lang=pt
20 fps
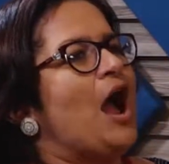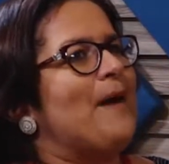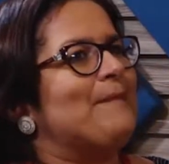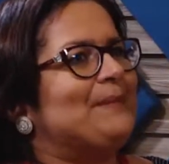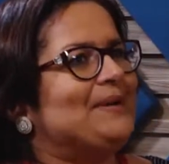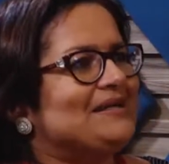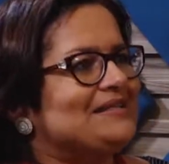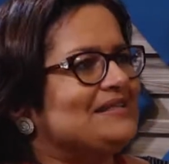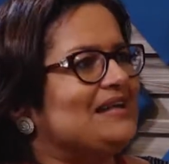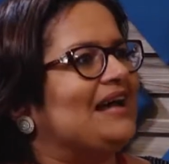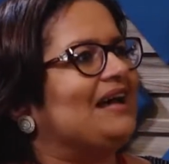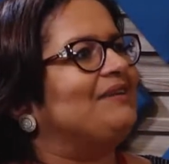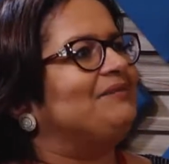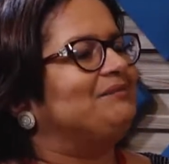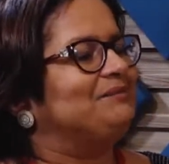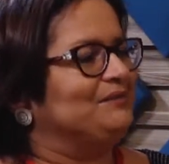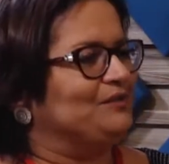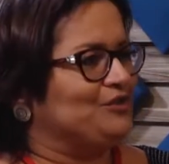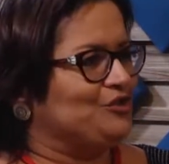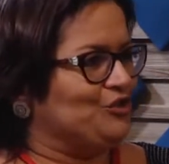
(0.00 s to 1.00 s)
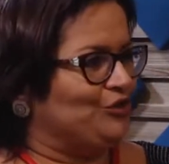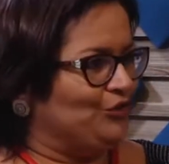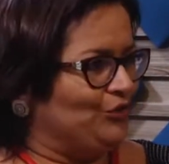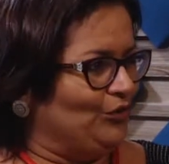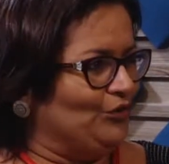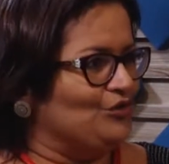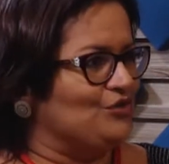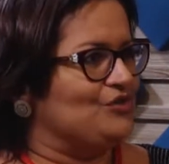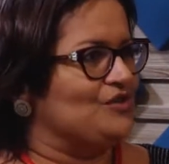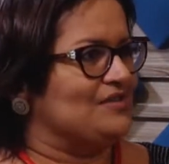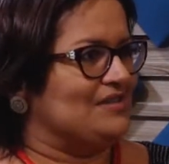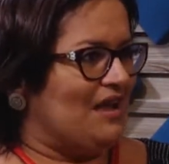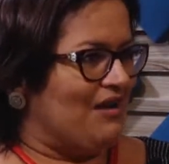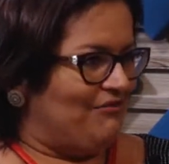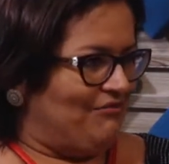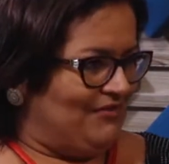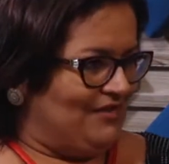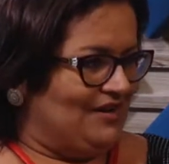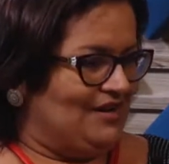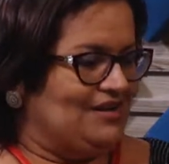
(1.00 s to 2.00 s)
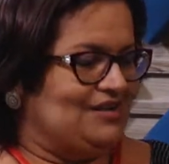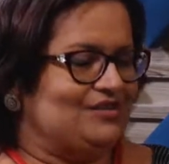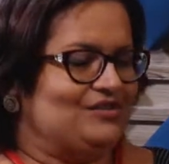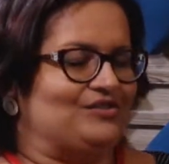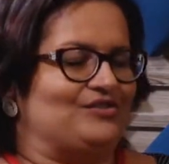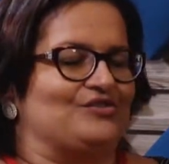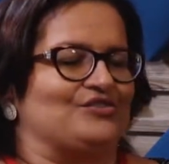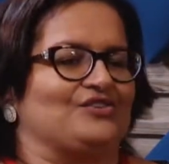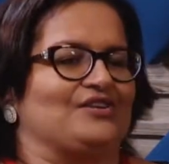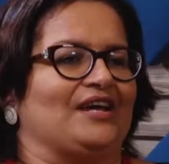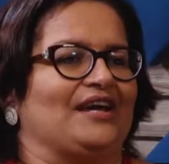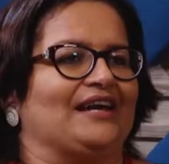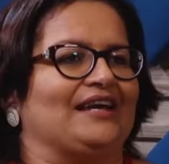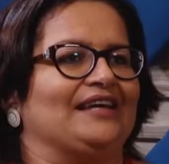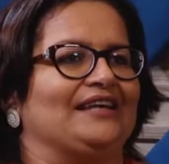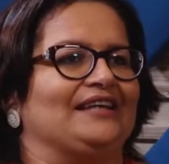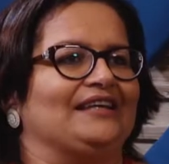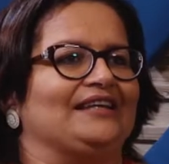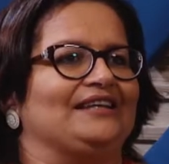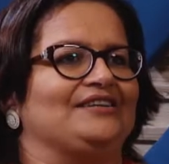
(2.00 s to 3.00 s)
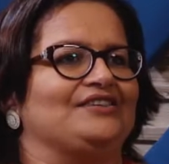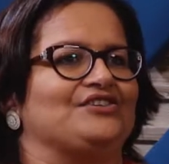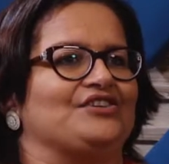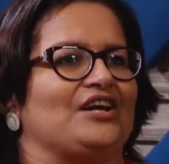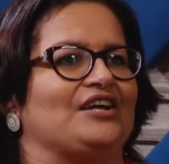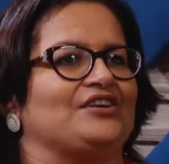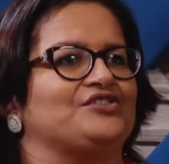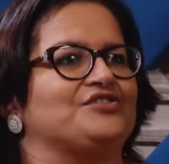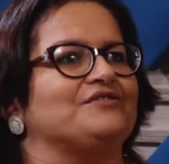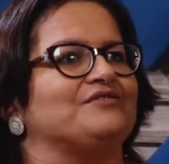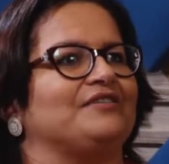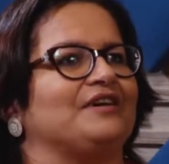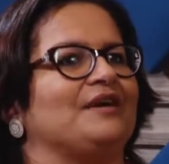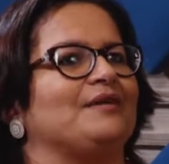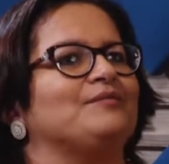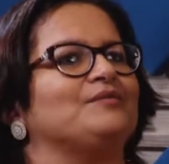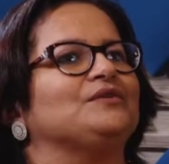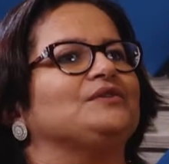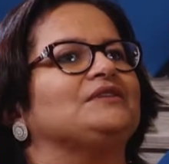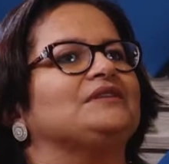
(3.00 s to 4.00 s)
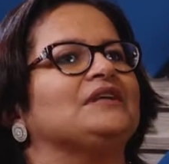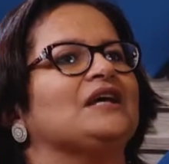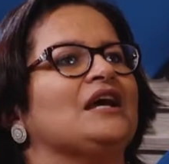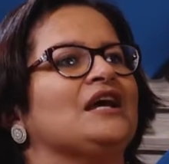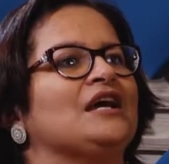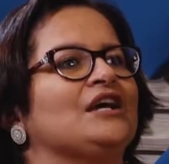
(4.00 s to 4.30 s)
apesar de todos os avanços, né, que já tivemos